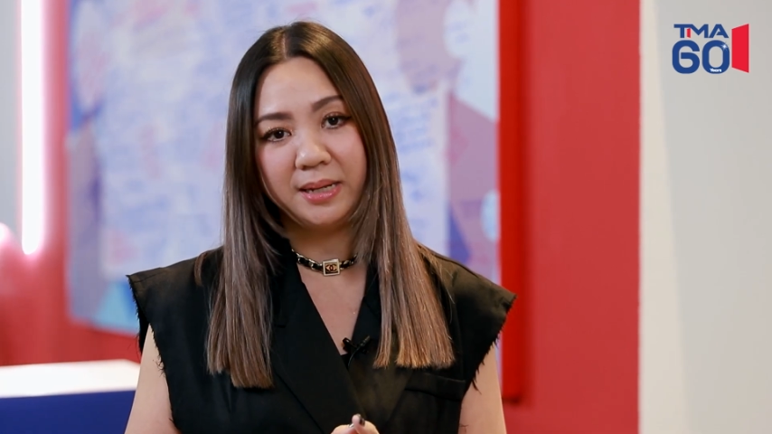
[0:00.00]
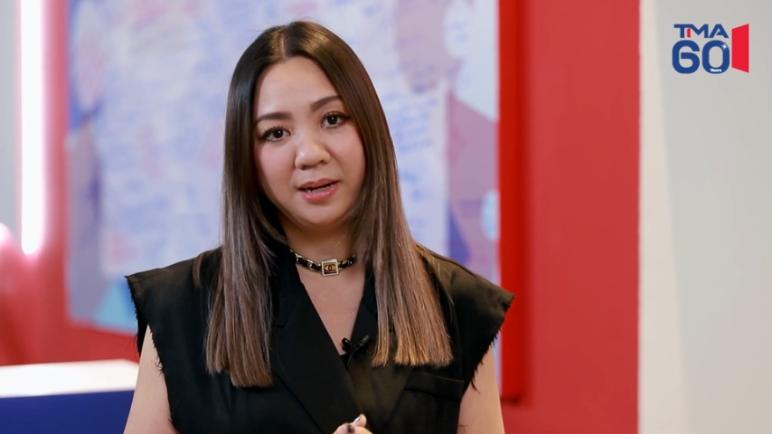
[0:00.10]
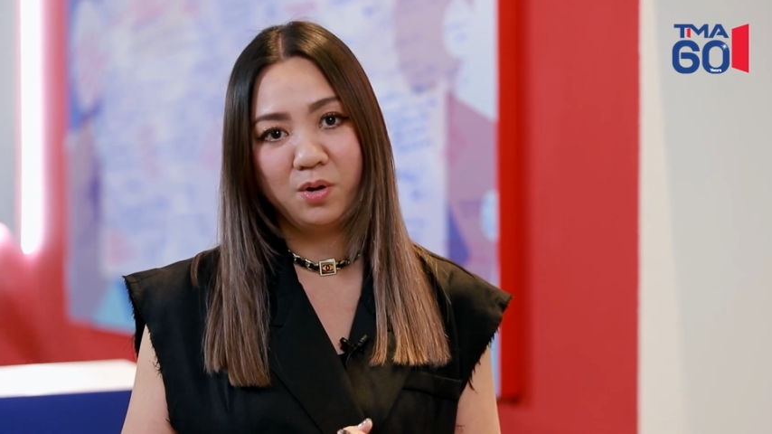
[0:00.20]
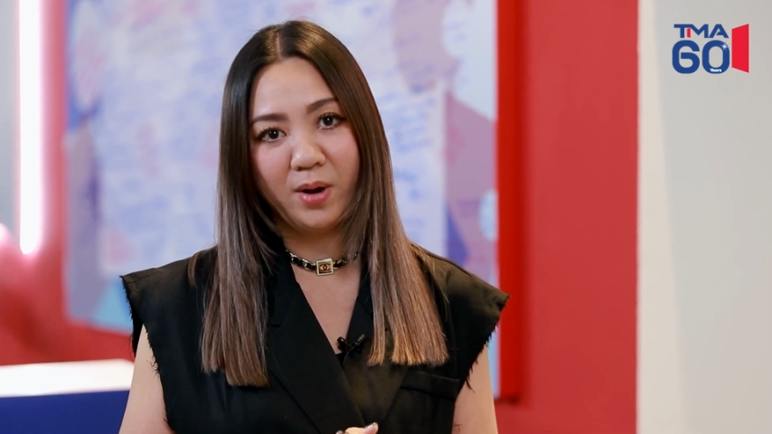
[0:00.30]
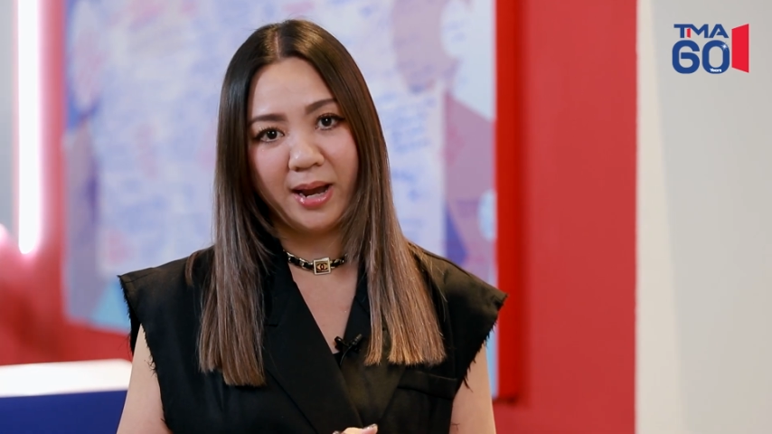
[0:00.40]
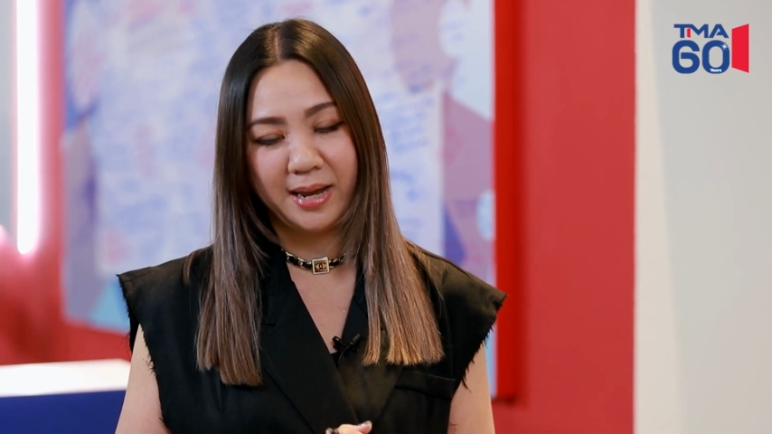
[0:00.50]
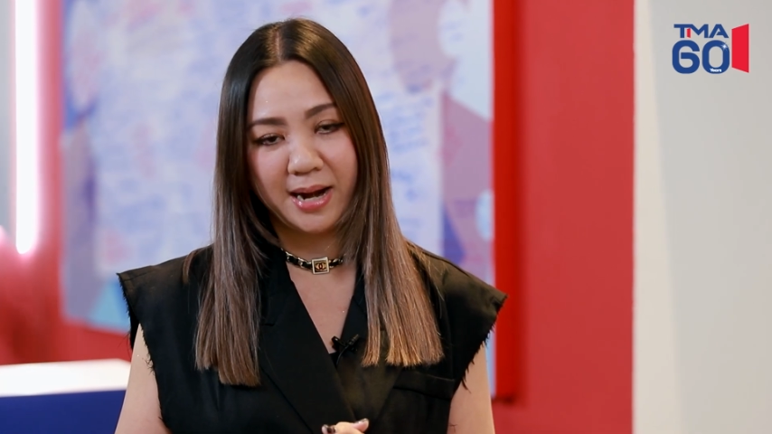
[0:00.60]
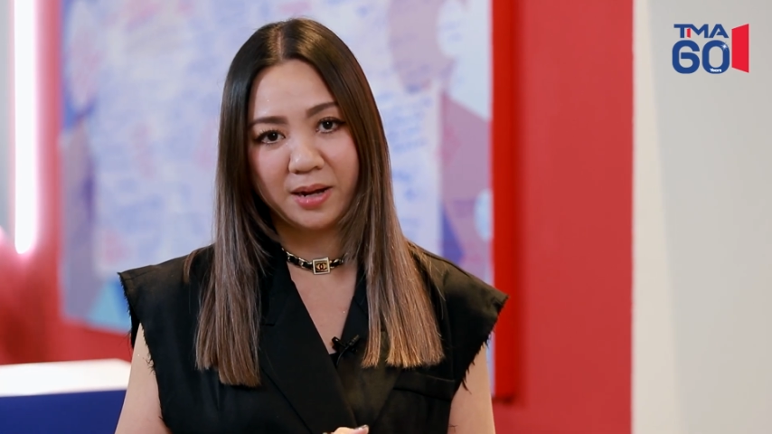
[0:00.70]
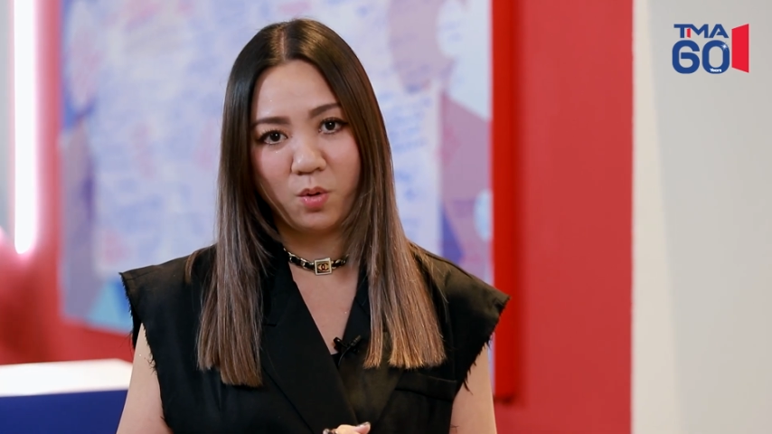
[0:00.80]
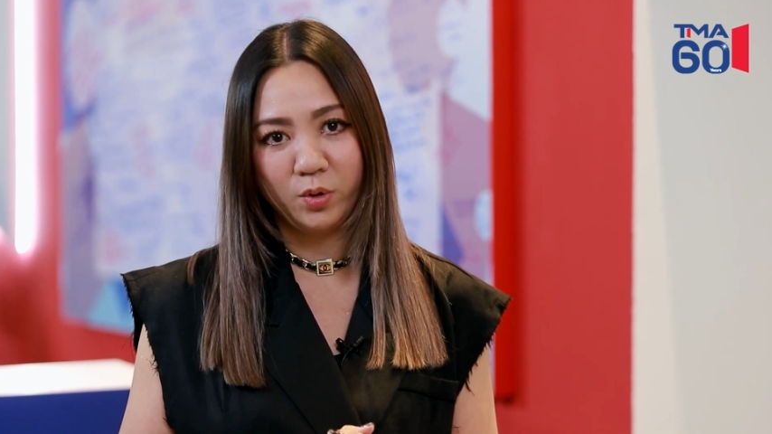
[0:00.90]
มีในโลกแห่ง
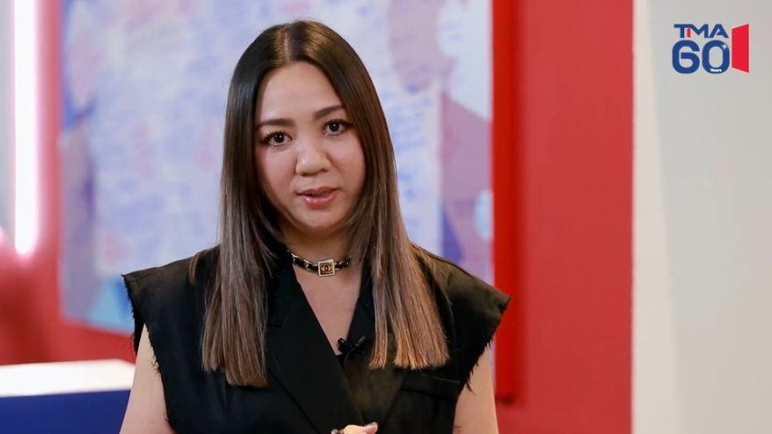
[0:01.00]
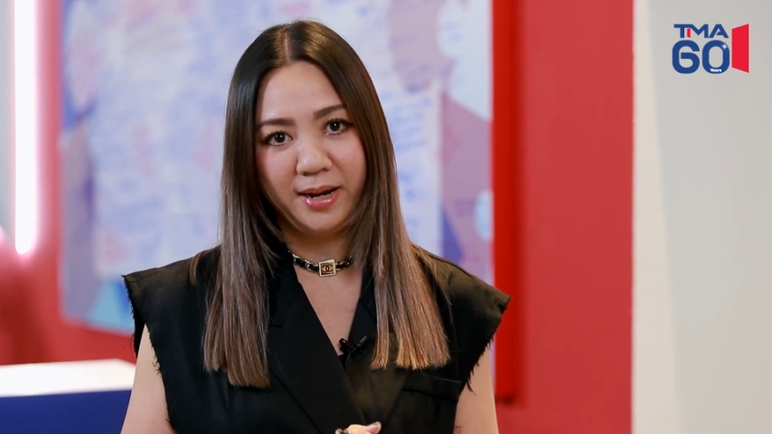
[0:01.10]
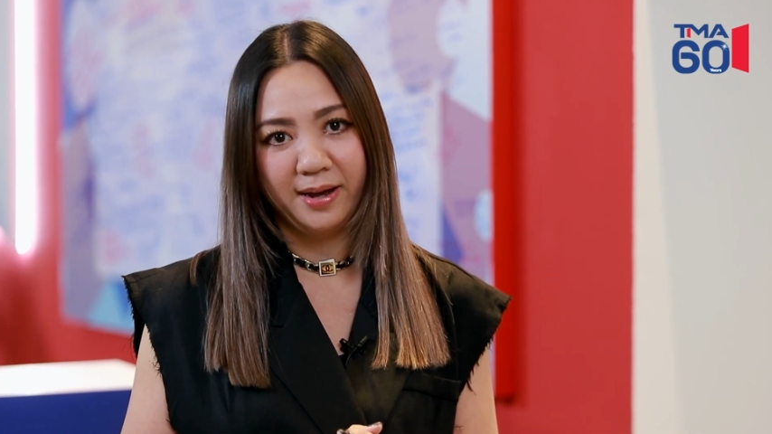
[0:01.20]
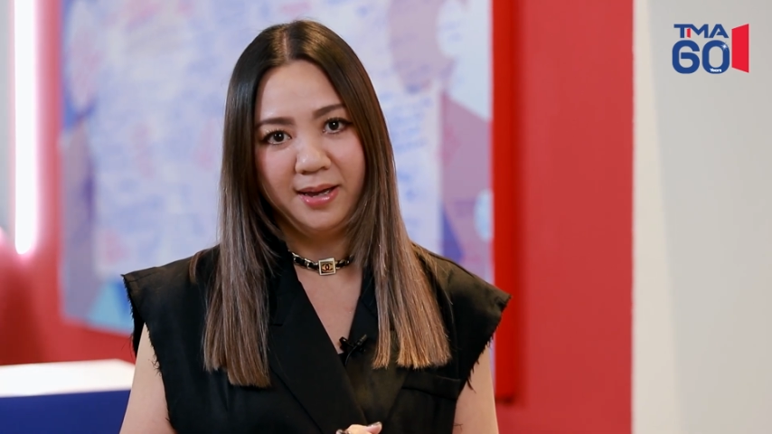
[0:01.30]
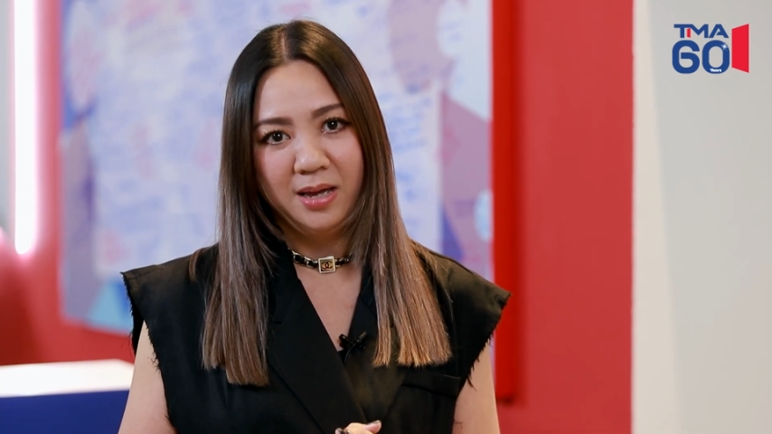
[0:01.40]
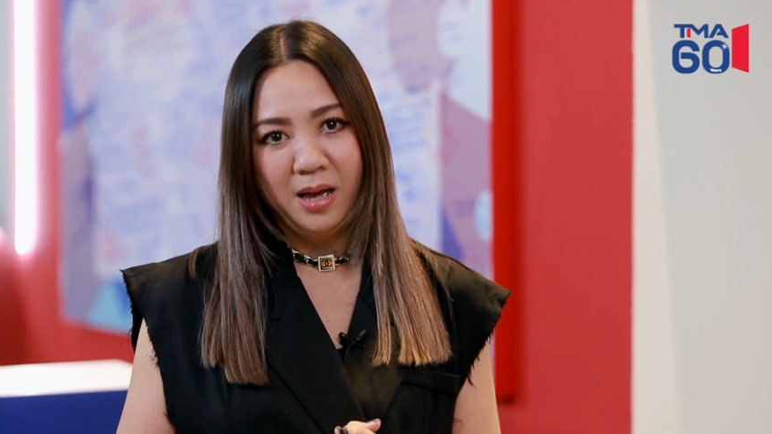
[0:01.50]
อนาคตเนี่ย